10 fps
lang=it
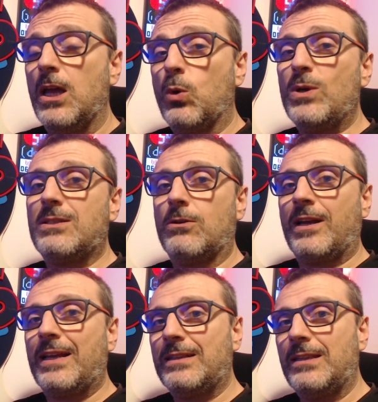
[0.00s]
Questa è una
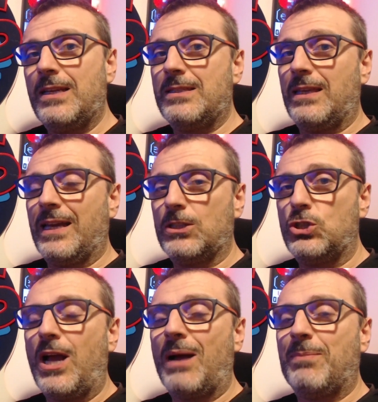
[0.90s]
caratteristica
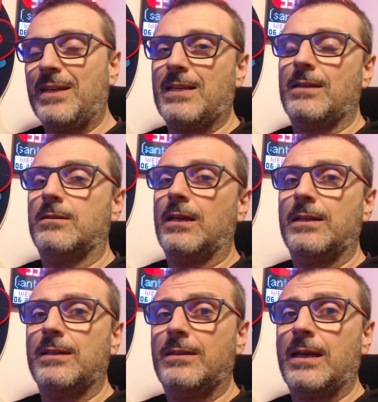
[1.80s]
già presente
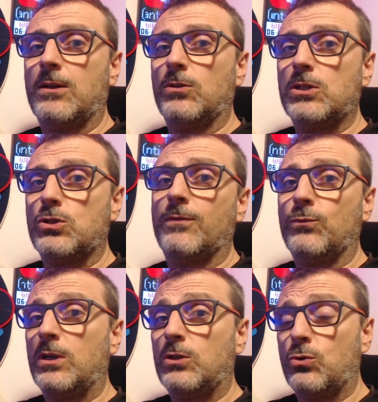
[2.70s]
all'interno del
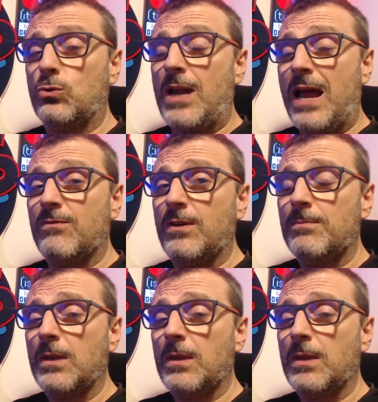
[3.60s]
software TrueDrive